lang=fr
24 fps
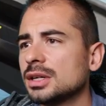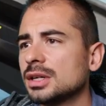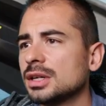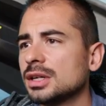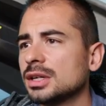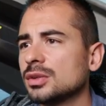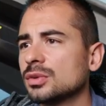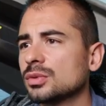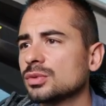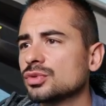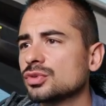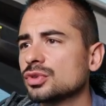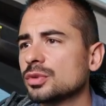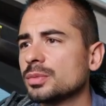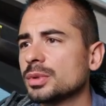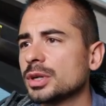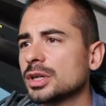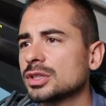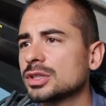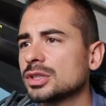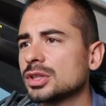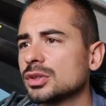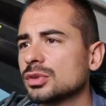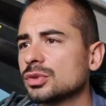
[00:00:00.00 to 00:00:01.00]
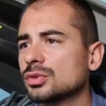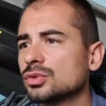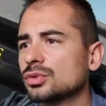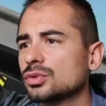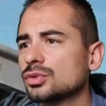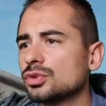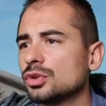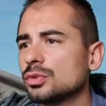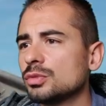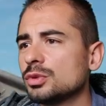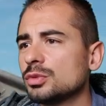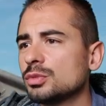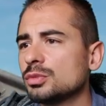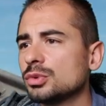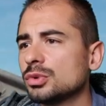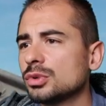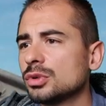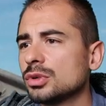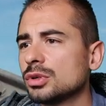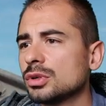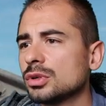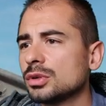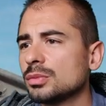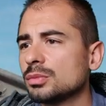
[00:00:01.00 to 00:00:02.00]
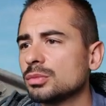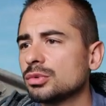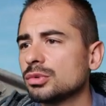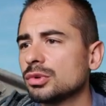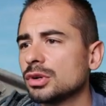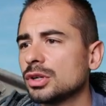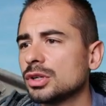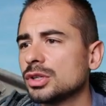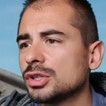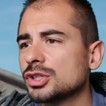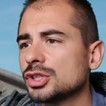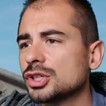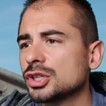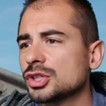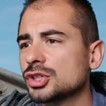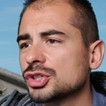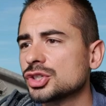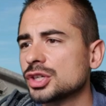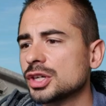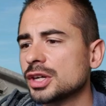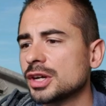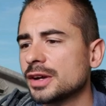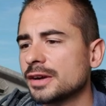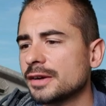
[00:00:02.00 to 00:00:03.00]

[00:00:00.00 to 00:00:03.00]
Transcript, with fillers: Et donc je vais partir dans une demi-boucle pour aller chercher.